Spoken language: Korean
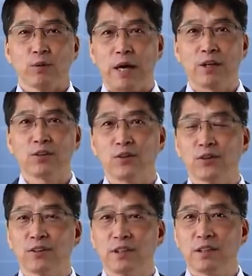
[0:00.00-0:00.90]
과연
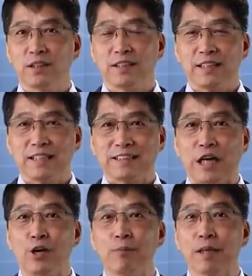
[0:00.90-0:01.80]
언어가
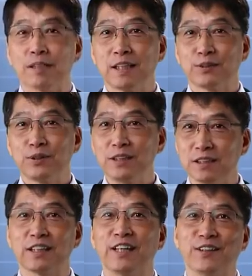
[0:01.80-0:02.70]
자연 발생할 수
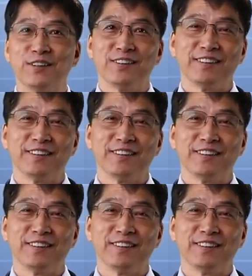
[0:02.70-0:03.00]
있을까요?